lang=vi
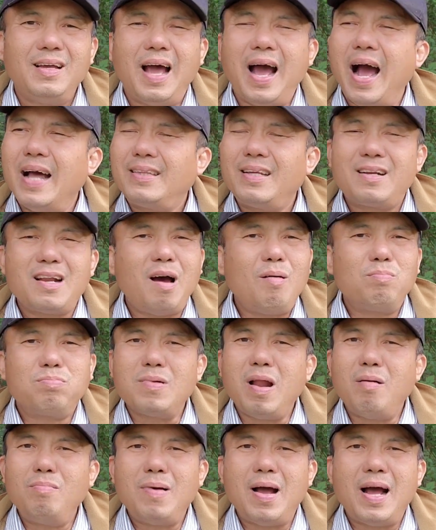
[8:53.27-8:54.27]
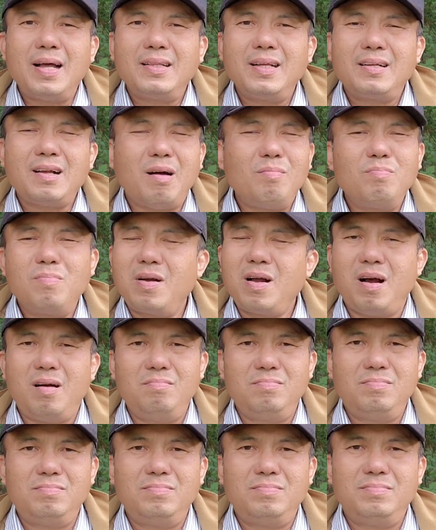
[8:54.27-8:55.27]
ai thích đóng thì đóng ai thích không thì
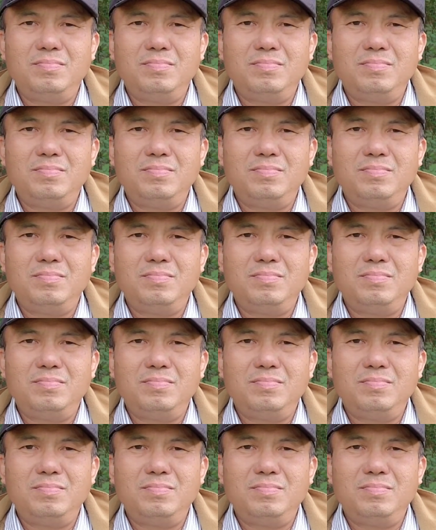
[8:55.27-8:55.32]
không